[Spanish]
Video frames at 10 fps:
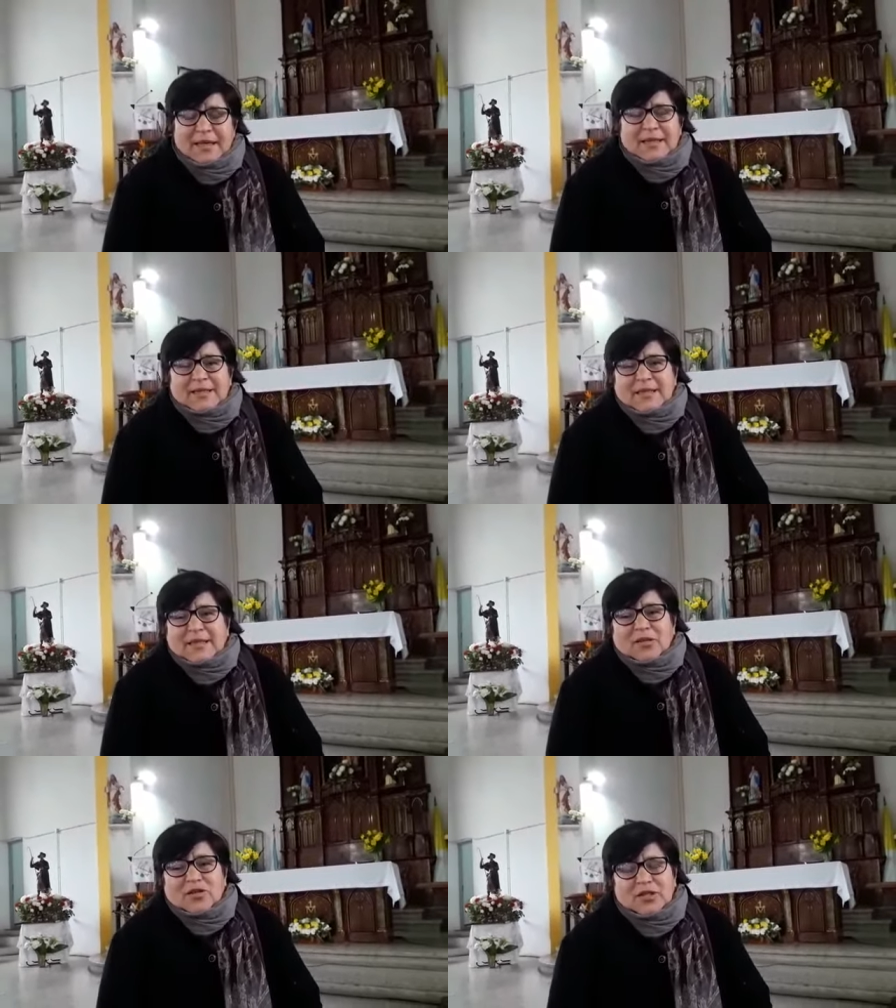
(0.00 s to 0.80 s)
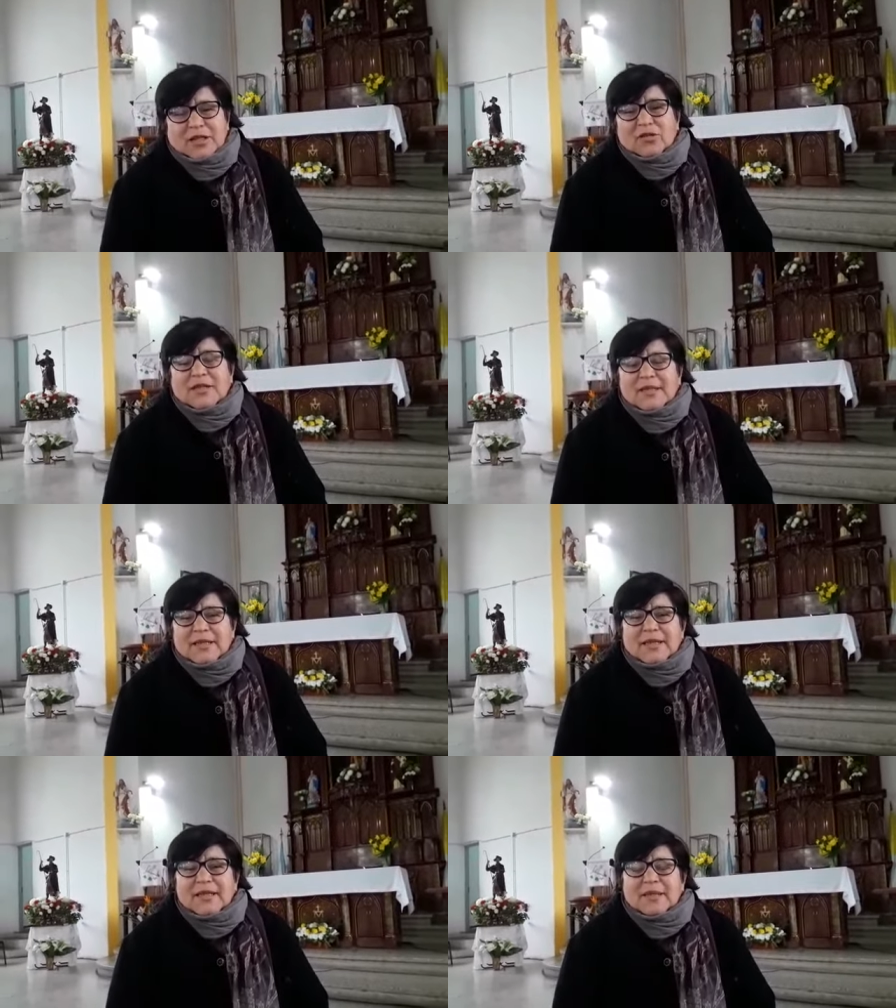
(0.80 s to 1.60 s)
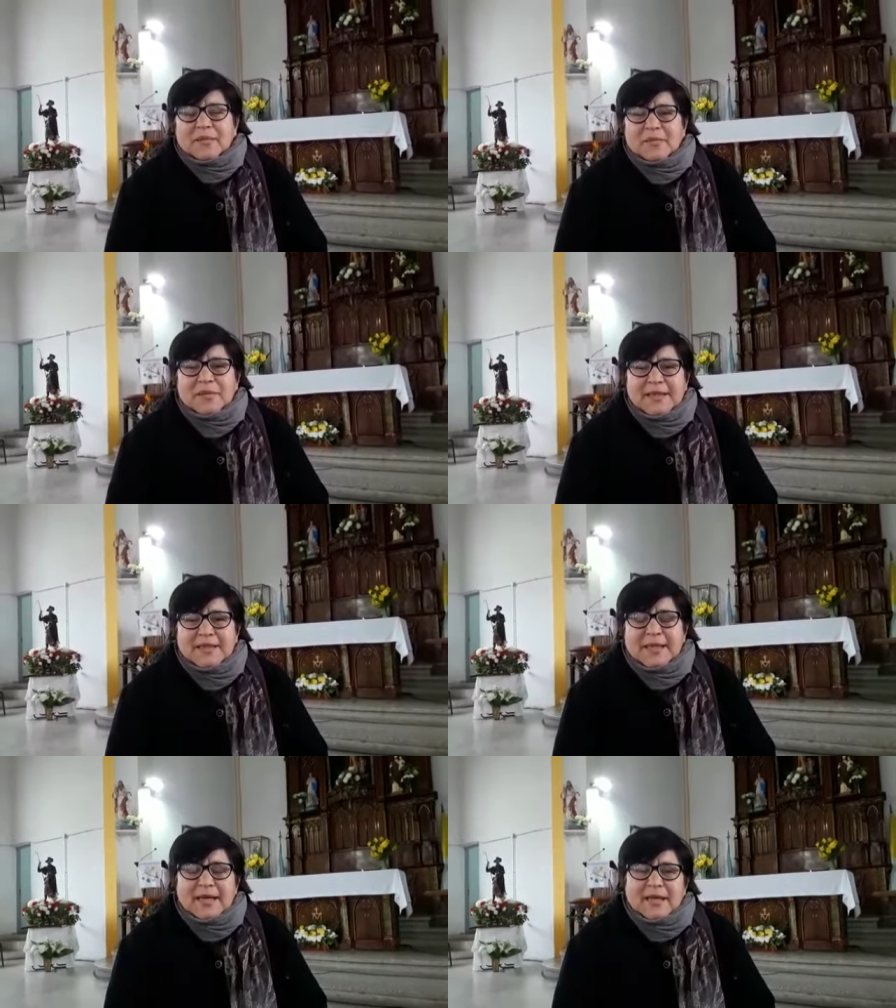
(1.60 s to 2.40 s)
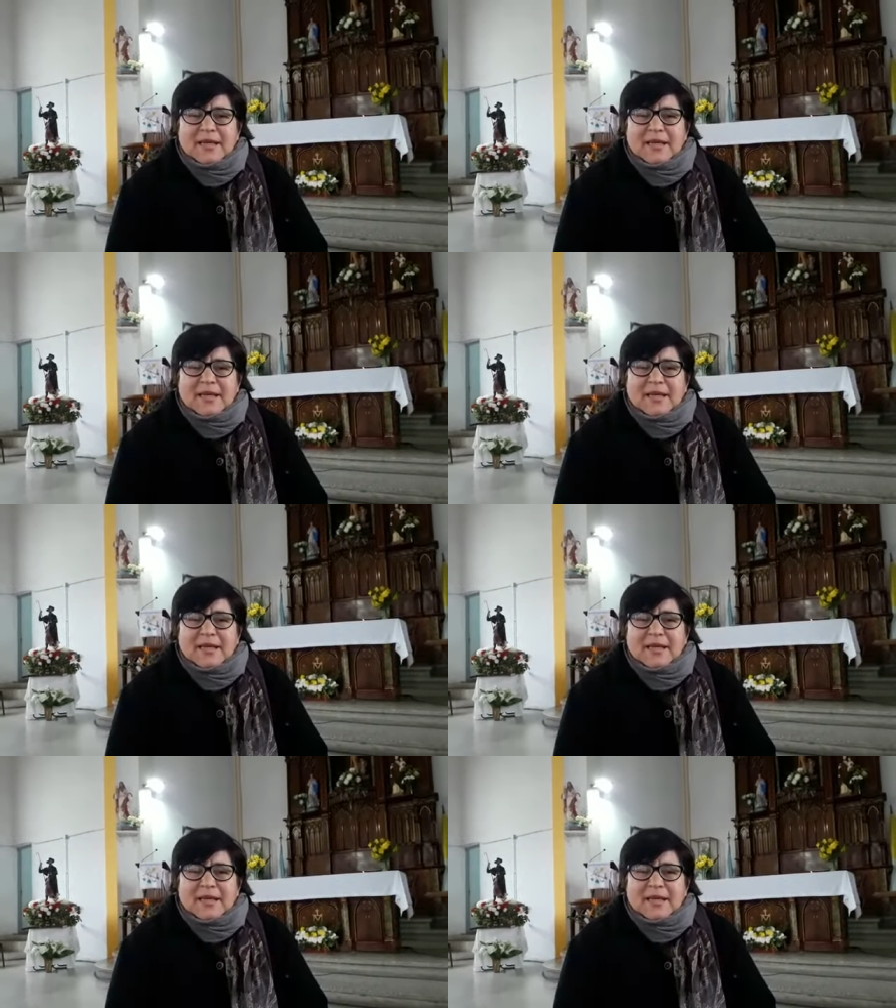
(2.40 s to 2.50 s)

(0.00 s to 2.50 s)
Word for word: Es decir, que los chicos ya tienen misa